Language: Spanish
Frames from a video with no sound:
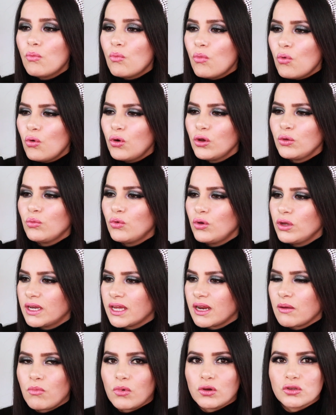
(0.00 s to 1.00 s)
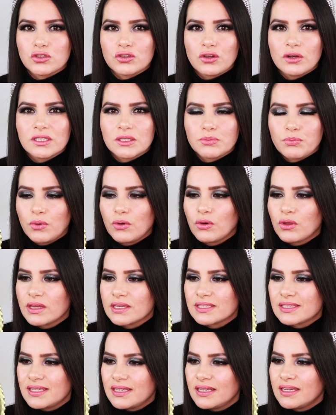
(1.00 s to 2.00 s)
muy, muy cremoso, les puedo
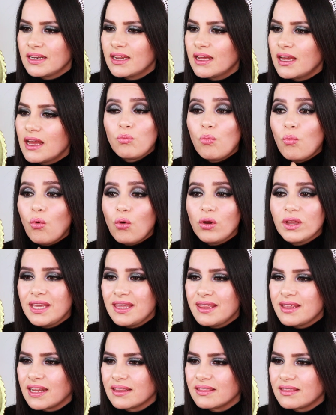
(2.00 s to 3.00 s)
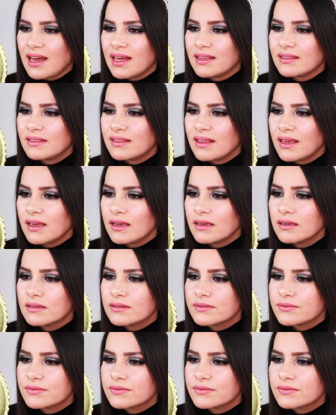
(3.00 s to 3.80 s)
decir, muy hidratante.